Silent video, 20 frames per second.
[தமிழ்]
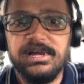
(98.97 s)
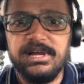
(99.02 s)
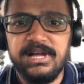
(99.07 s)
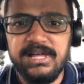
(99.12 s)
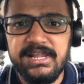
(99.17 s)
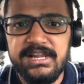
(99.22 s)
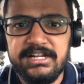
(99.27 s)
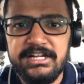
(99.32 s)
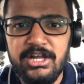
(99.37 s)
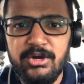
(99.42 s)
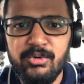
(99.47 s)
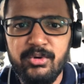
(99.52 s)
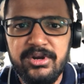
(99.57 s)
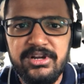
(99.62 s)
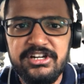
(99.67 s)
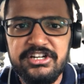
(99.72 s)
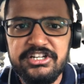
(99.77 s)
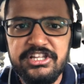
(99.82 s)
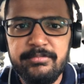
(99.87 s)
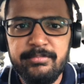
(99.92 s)
கரெக்டாக ஒரு
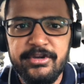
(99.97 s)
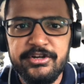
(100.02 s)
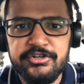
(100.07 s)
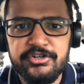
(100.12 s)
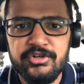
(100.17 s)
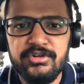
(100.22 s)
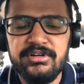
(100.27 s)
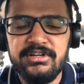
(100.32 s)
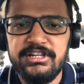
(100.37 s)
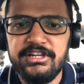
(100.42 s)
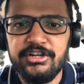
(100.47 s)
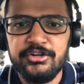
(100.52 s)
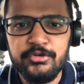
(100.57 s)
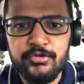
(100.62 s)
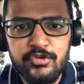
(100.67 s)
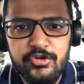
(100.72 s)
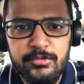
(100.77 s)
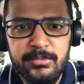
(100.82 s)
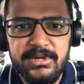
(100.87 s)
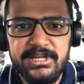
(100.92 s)
லிட்டர் பெட்ரோல் இல்லை
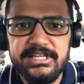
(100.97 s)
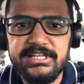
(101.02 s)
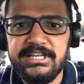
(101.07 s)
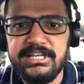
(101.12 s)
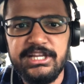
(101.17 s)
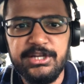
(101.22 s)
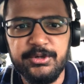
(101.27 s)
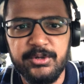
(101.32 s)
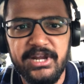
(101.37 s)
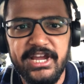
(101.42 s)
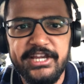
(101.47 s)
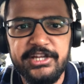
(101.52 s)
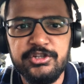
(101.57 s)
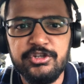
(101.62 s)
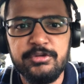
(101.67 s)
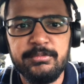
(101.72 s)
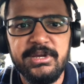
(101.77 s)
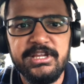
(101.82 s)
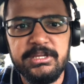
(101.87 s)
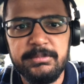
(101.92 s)
நூறுரூபாய்க்கு இல்லை ஒரு
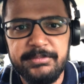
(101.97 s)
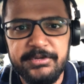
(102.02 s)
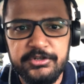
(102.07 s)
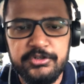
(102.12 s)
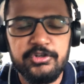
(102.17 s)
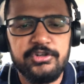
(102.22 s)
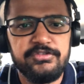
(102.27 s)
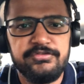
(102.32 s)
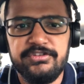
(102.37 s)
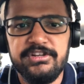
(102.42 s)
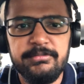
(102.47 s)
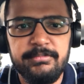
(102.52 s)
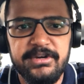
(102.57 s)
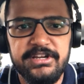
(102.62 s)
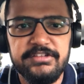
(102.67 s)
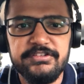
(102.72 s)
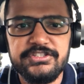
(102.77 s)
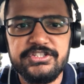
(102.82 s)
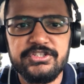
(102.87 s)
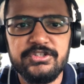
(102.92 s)
ஐநூறுபாய்க்கு பெட்ரோல் ஃபில்
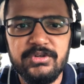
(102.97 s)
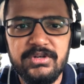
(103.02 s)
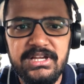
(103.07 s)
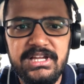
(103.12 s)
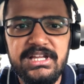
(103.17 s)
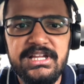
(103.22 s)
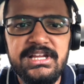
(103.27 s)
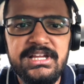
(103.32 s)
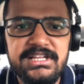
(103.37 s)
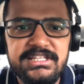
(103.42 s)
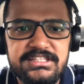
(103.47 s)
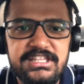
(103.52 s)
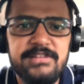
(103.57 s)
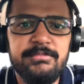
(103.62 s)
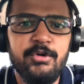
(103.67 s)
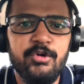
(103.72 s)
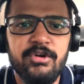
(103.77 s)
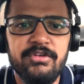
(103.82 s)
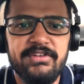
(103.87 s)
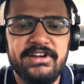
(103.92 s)
பண்ணி வச்சுக்கோங்க
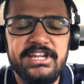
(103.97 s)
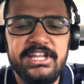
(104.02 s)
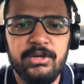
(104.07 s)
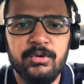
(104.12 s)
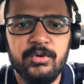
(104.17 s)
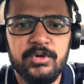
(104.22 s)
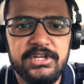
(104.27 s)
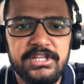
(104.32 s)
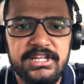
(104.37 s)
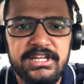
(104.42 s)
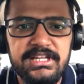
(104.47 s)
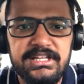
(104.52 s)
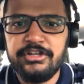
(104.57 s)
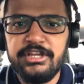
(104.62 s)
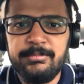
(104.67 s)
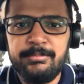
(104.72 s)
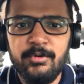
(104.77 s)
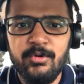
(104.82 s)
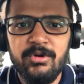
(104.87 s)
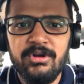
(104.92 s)
திரும்ப உங்கள் வண்டியை ஓட்டுங்க ஸோ
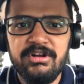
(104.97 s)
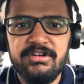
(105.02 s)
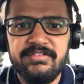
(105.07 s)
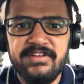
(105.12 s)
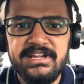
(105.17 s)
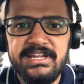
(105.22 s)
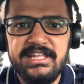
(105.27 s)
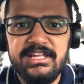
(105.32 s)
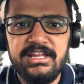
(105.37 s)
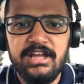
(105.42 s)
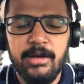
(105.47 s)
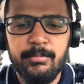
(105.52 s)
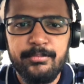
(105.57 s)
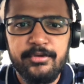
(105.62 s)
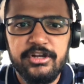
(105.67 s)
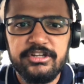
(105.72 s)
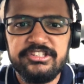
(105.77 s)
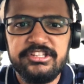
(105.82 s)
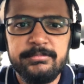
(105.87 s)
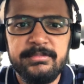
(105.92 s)
இப்போ உங்கள் வண்டி
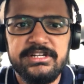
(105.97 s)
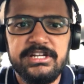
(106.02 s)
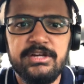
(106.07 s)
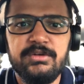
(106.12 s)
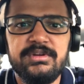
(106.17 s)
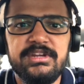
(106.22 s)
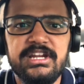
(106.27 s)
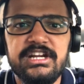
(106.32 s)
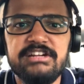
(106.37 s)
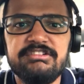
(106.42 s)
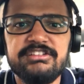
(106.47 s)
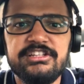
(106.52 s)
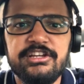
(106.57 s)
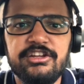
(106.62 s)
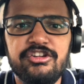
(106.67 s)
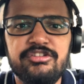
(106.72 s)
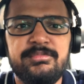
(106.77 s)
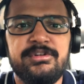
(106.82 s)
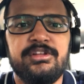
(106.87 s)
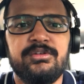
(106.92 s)
அப்ராக்சிமேட்டாக ஒரு எழுபது
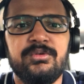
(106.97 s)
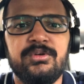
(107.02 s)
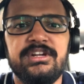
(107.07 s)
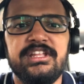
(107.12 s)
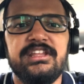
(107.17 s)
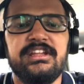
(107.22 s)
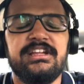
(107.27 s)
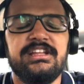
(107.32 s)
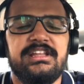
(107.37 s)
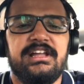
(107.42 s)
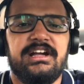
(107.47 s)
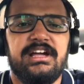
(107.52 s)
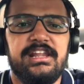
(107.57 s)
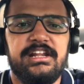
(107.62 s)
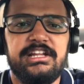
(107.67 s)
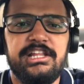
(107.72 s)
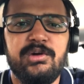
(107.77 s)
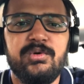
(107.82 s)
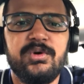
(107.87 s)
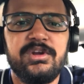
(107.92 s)
கிலோமீட்டர் ஓடி இருக்கு நான்
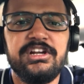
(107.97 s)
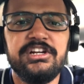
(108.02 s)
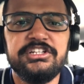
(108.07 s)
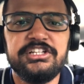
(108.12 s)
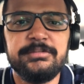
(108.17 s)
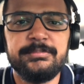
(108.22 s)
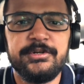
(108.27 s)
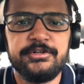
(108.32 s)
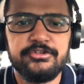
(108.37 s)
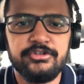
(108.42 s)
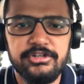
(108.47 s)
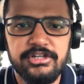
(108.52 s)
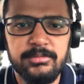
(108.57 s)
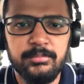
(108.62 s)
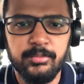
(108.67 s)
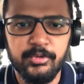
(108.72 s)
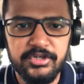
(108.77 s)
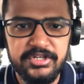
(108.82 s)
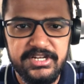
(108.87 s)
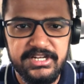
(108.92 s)
கரெக்டாக ஒரு லிட்டர் பெட்ரோல் தான்
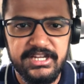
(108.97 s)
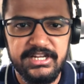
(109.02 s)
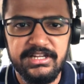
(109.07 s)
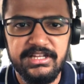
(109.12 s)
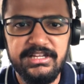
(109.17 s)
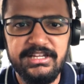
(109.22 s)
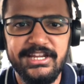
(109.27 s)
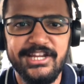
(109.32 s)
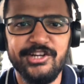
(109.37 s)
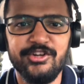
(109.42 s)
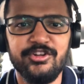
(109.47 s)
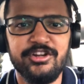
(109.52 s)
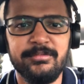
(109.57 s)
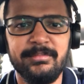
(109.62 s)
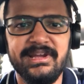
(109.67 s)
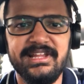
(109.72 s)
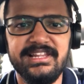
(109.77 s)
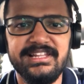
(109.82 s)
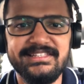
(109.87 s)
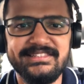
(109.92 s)
போட்டிருக்கேன்னா என்னோட
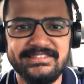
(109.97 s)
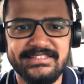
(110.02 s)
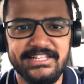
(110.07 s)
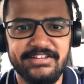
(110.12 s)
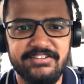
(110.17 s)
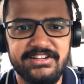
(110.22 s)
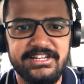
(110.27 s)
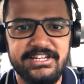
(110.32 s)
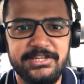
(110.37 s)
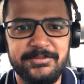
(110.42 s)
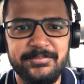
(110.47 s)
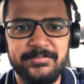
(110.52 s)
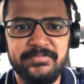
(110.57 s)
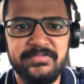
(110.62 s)
மைலேஜ் செவன்ட்டி